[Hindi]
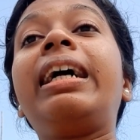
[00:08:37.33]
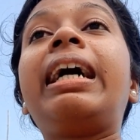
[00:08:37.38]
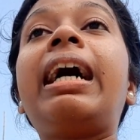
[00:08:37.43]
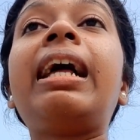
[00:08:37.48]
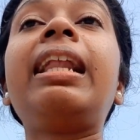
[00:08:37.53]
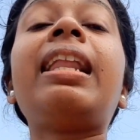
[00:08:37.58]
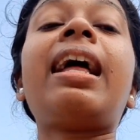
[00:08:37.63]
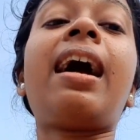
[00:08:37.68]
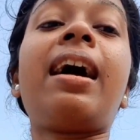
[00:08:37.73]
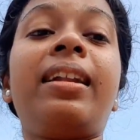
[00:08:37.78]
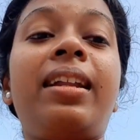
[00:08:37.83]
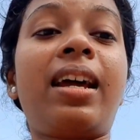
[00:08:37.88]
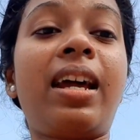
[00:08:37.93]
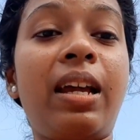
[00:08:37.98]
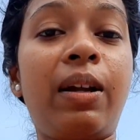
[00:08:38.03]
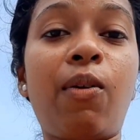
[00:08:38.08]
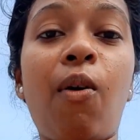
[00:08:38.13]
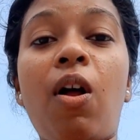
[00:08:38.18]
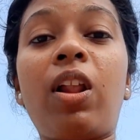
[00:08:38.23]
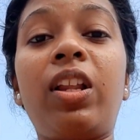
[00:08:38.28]
कल आना
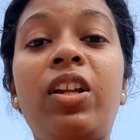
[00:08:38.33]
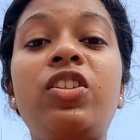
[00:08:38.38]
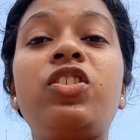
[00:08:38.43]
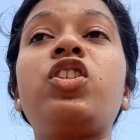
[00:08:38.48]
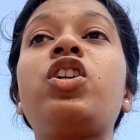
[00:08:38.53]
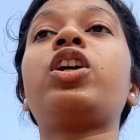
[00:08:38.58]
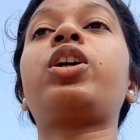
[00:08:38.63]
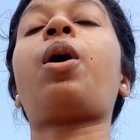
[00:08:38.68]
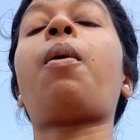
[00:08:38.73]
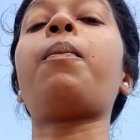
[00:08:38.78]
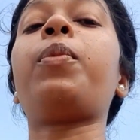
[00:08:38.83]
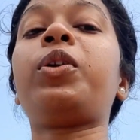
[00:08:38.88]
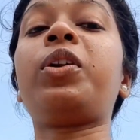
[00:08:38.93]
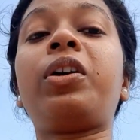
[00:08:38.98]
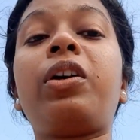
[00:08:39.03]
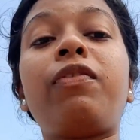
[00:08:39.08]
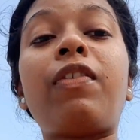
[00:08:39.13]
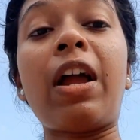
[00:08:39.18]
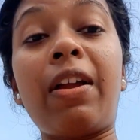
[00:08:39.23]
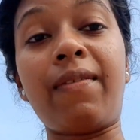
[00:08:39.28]
है कॉलेज कंप्यूटर
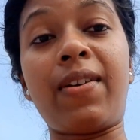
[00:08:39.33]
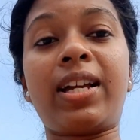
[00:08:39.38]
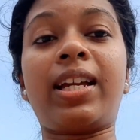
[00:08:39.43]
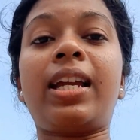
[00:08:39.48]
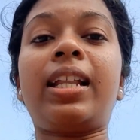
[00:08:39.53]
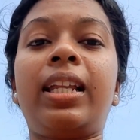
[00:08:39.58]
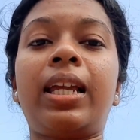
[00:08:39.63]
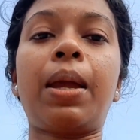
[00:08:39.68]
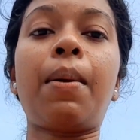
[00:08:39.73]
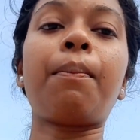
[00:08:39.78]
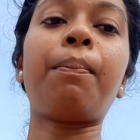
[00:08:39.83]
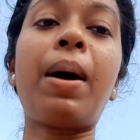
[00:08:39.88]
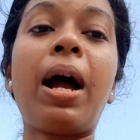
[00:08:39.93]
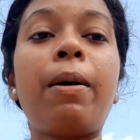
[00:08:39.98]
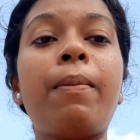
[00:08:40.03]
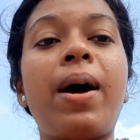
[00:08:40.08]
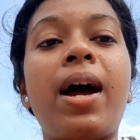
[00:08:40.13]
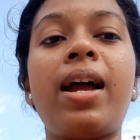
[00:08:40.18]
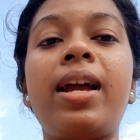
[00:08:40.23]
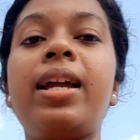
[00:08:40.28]
का वाइवा के लिए
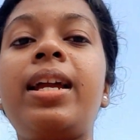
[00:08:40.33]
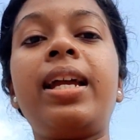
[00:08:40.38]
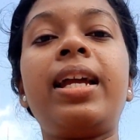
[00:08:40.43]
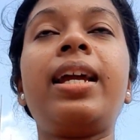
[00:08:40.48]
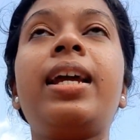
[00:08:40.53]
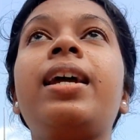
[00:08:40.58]
बाय बाय